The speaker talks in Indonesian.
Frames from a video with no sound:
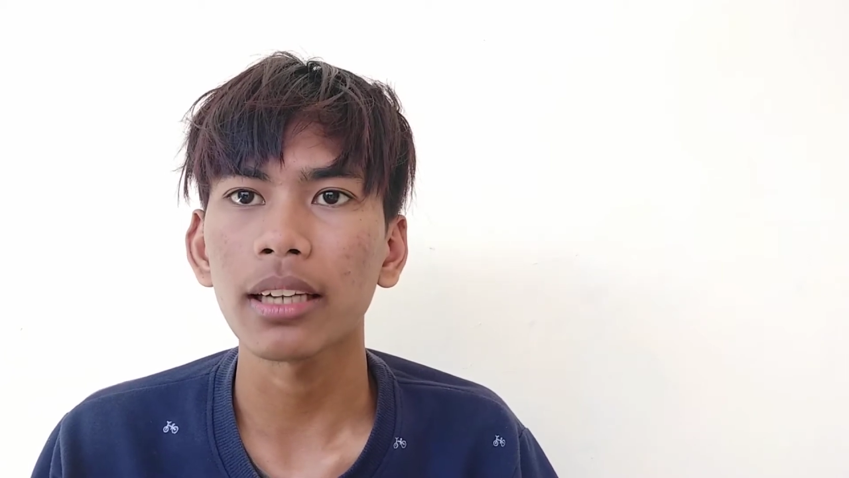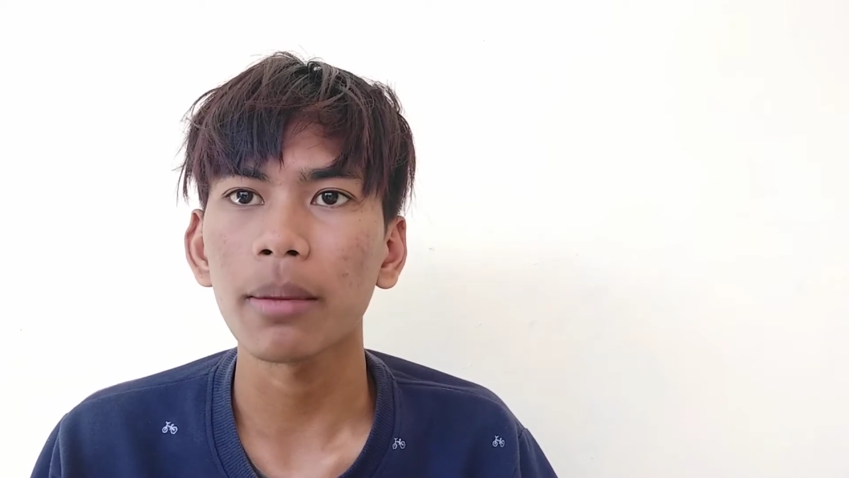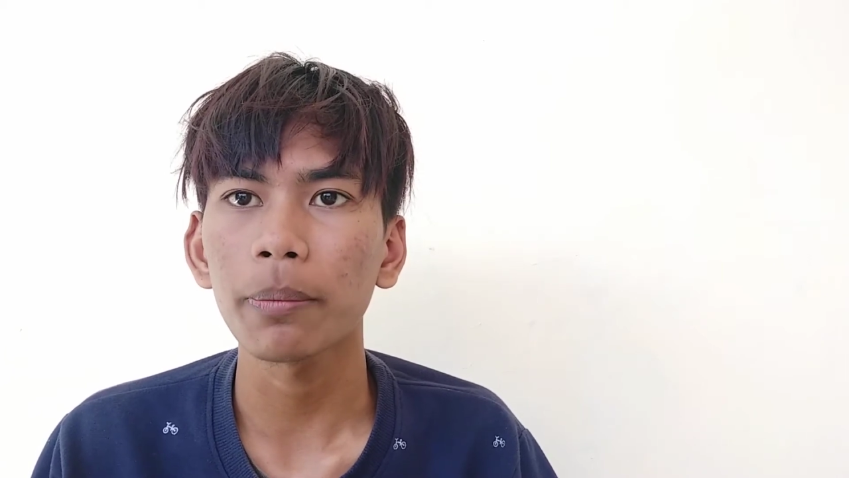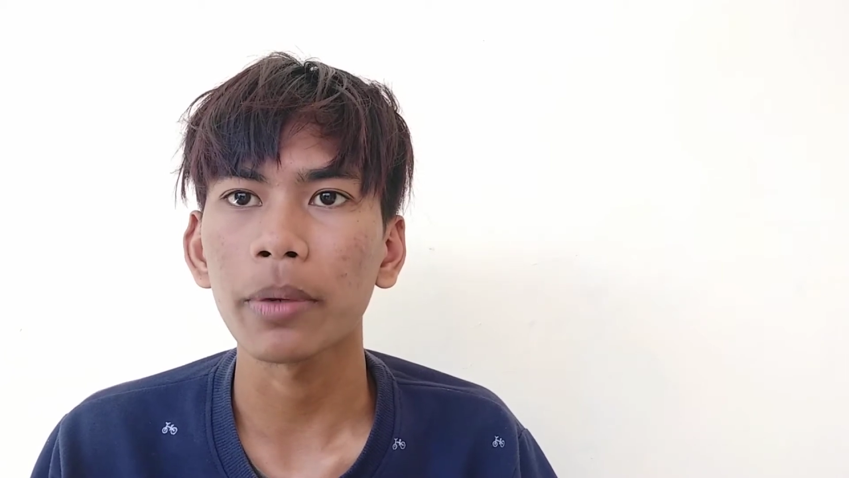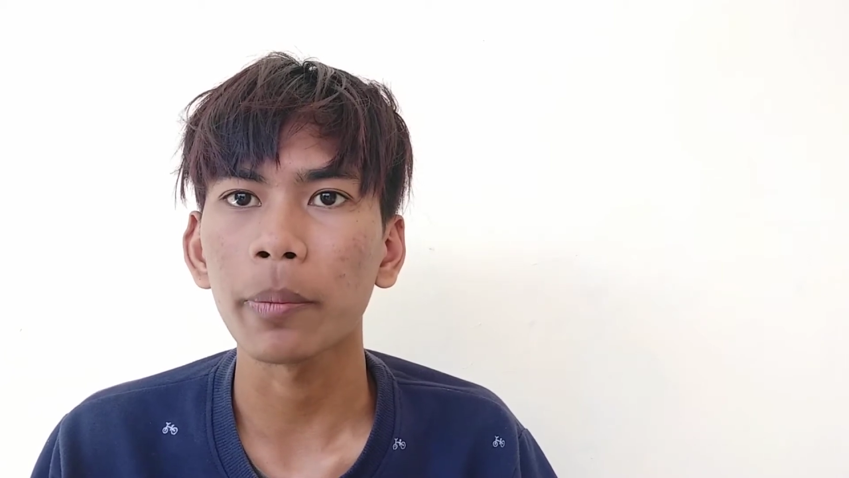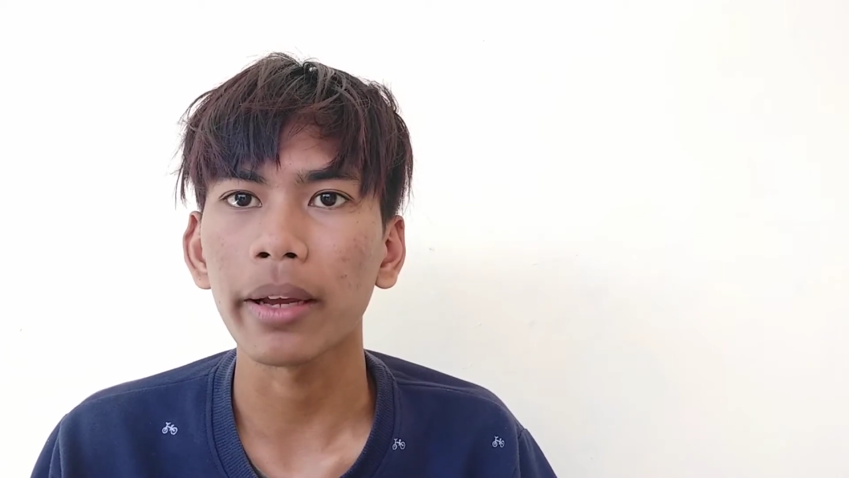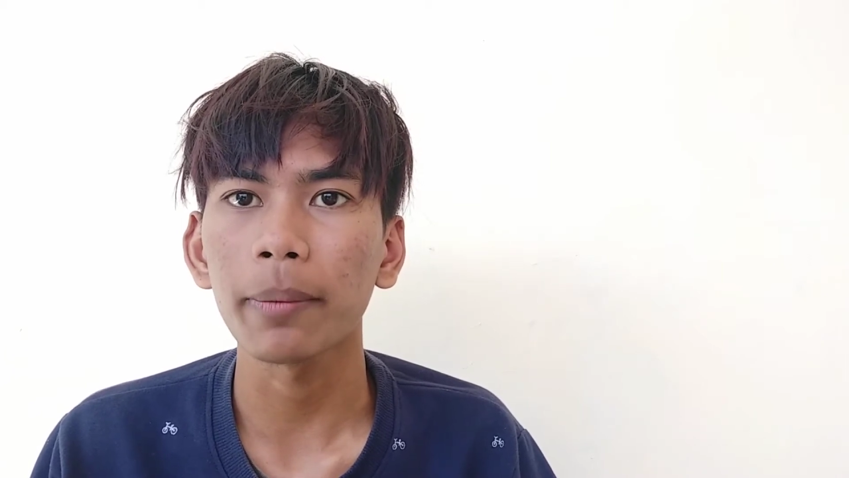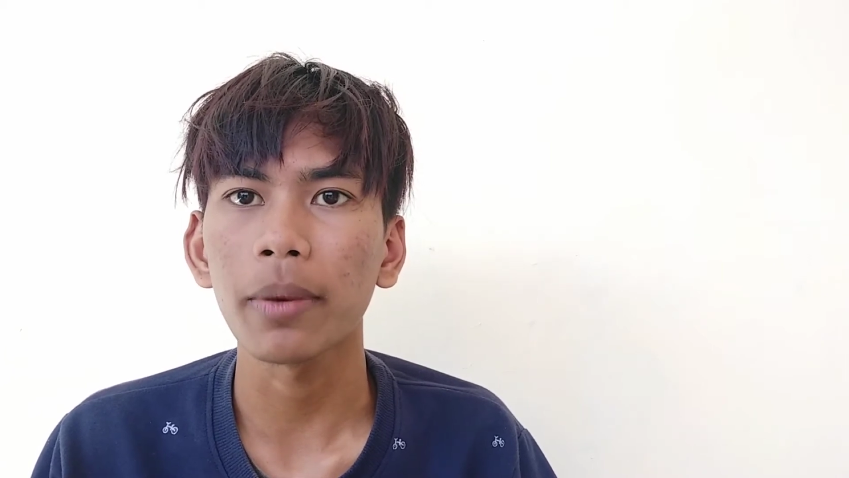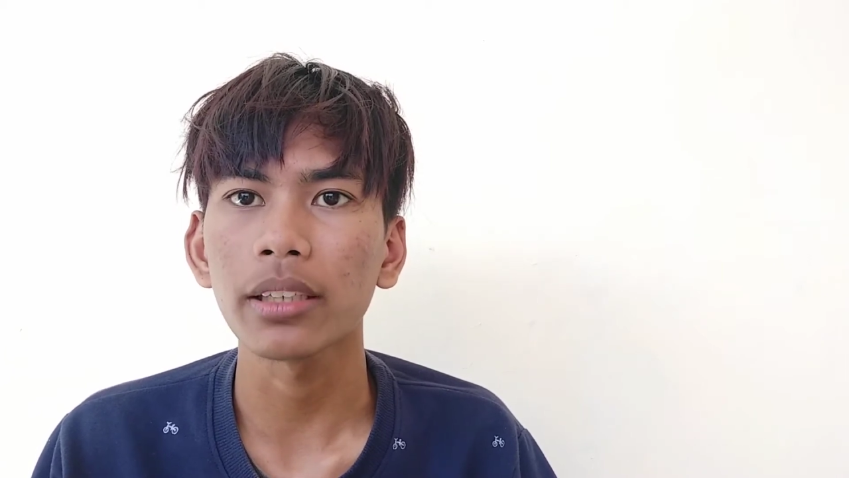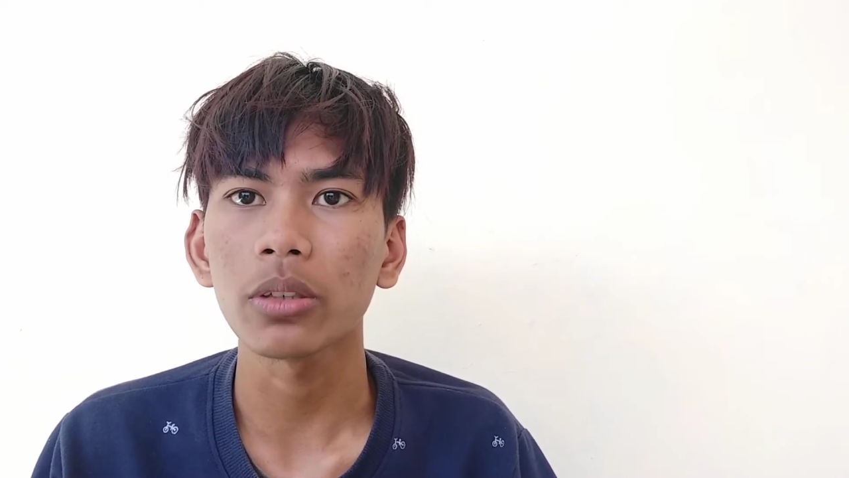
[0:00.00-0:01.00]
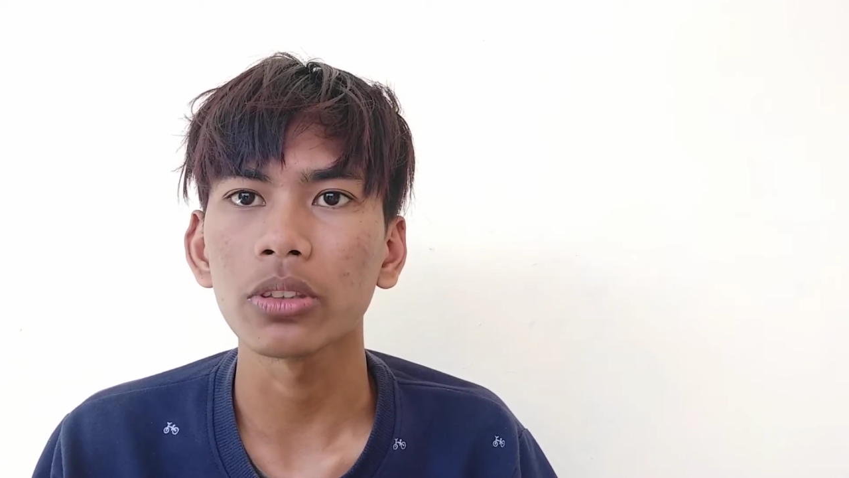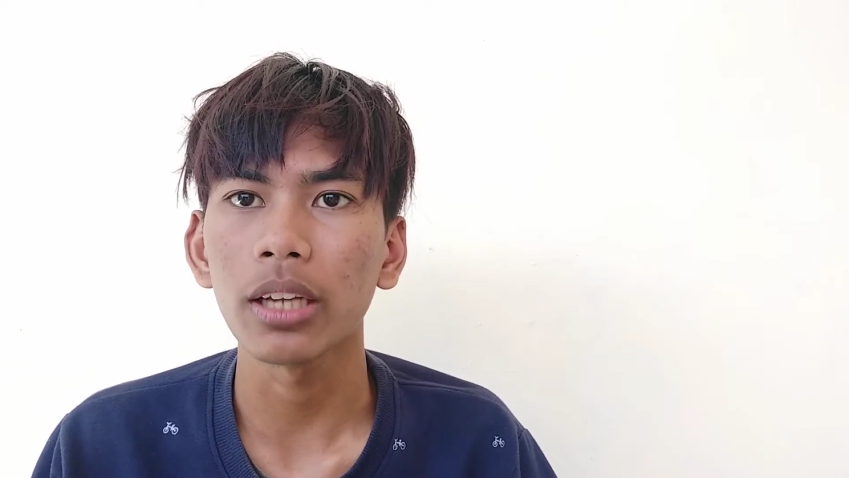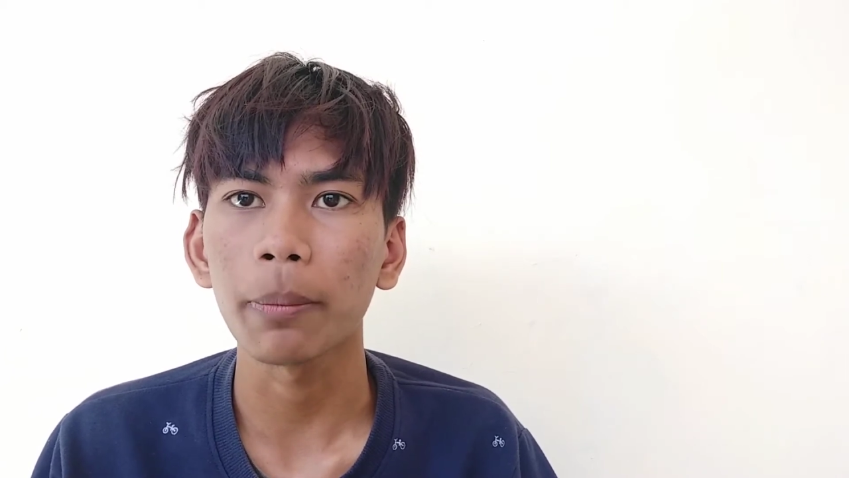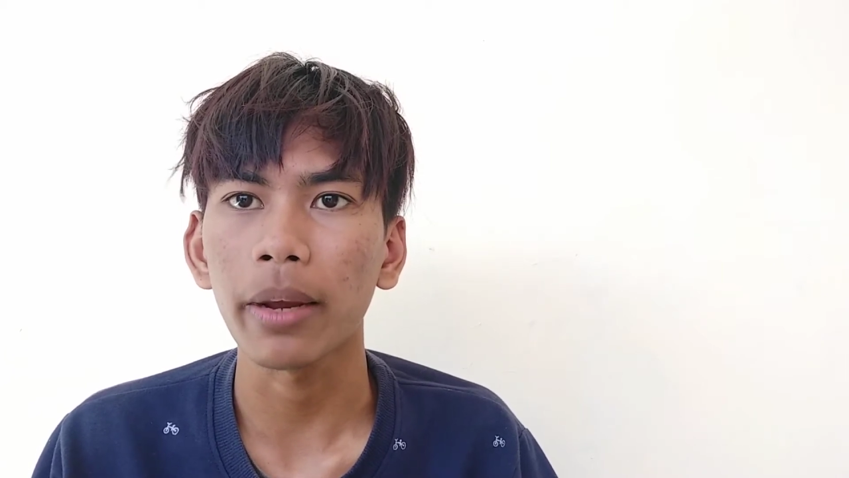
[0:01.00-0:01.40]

dalam berbagai bahasa dunia